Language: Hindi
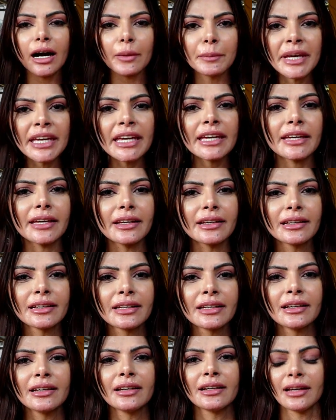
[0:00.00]
अभी
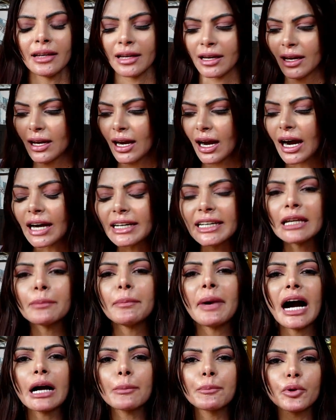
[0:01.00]

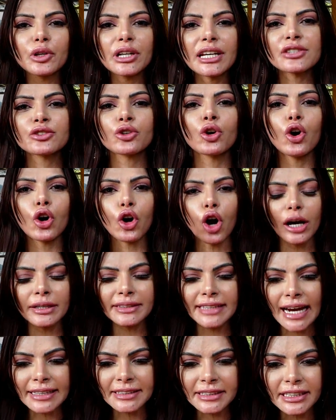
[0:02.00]
अलीबाग पुलिस को
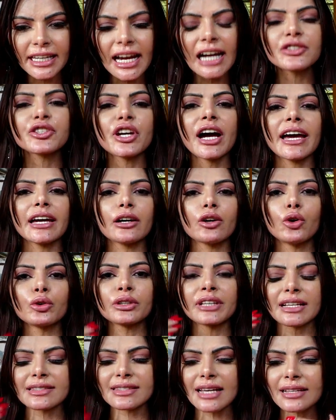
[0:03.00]
कांटेक्ट किया जाए
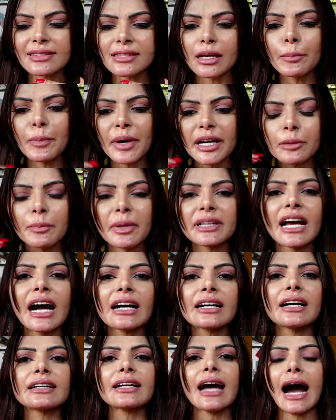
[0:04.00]
उनके साथ संपर्क
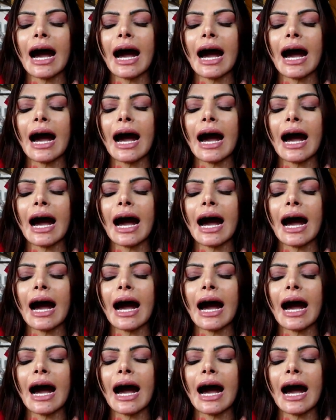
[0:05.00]
बनाकर